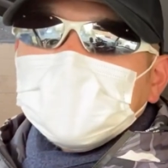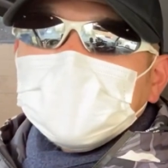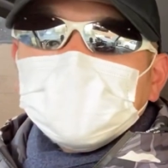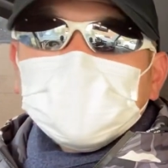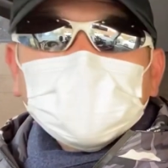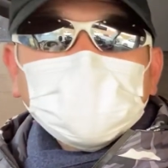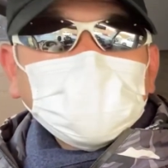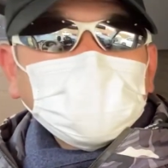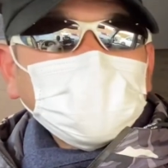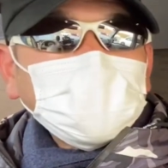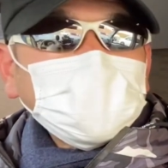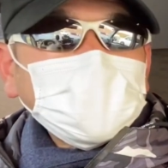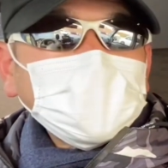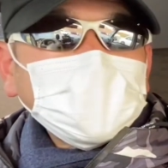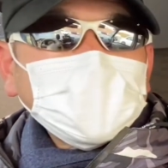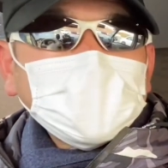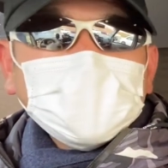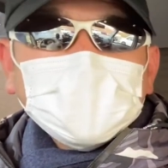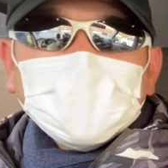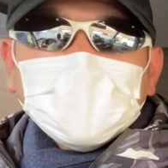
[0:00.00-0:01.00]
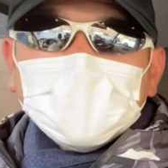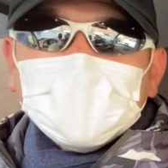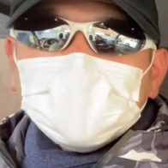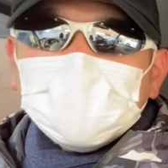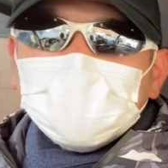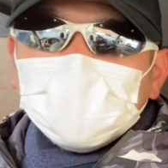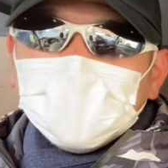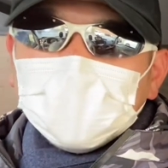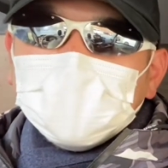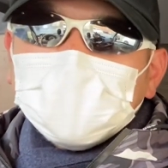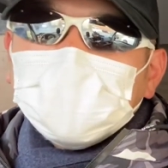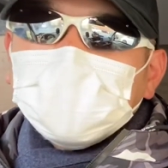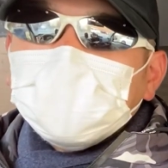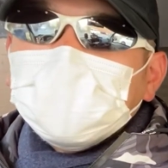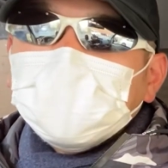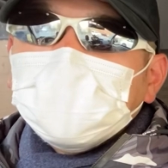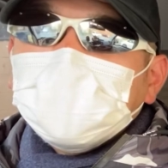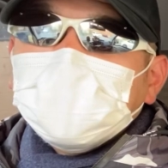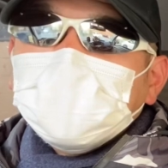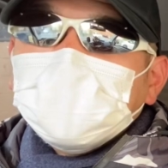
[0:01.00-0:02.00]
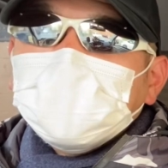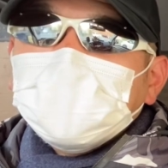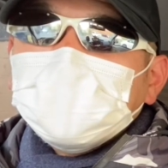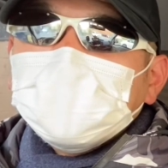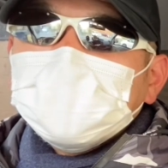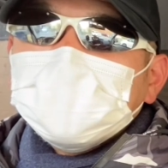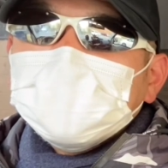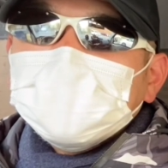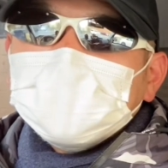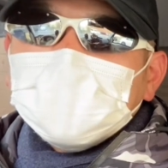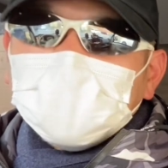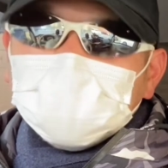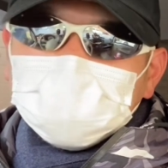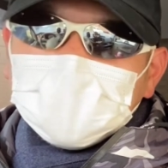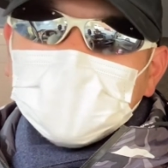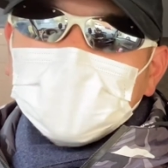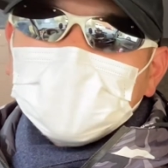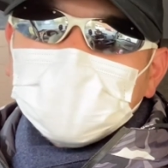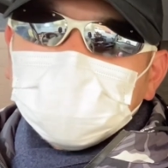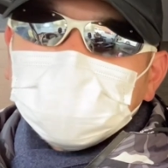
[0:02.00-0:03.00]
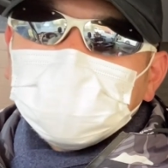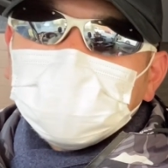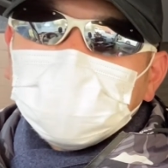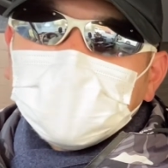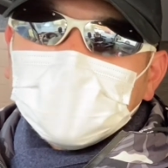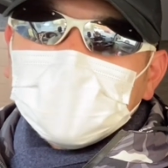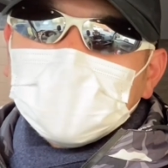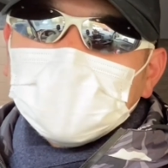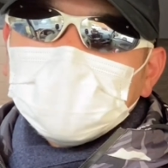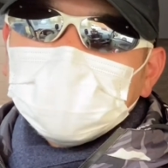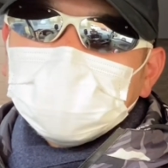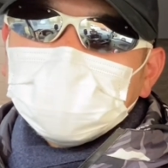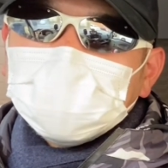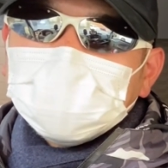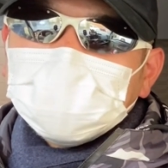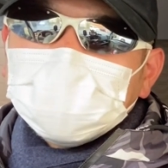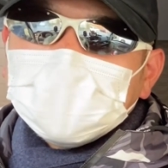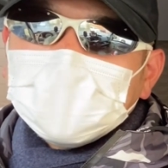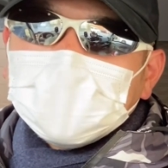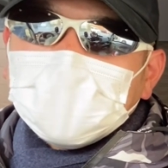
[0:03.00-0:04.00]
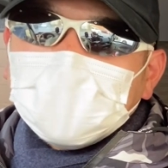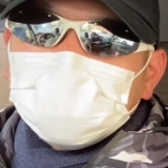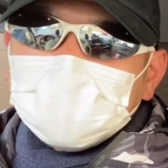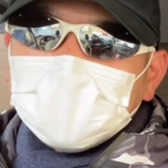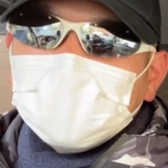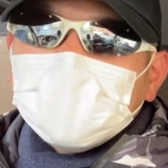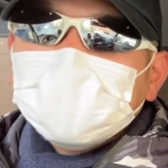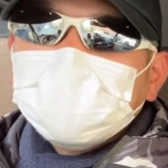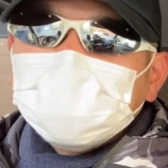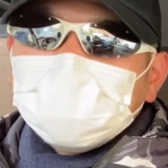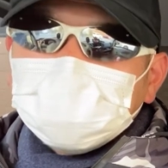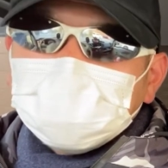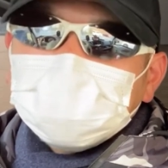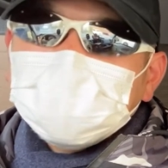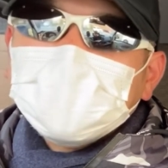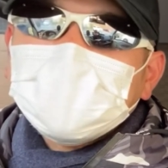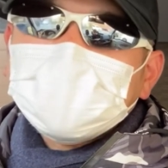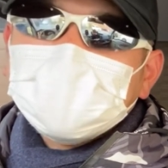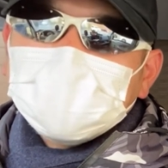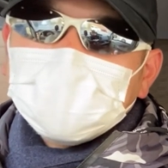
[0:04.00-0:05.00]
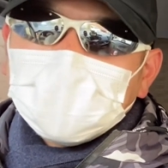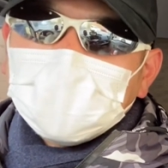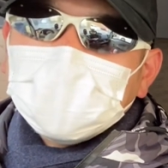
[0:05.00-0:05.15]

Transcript: こう時代のねこう波に乗っとかないとダメだと思うんですよ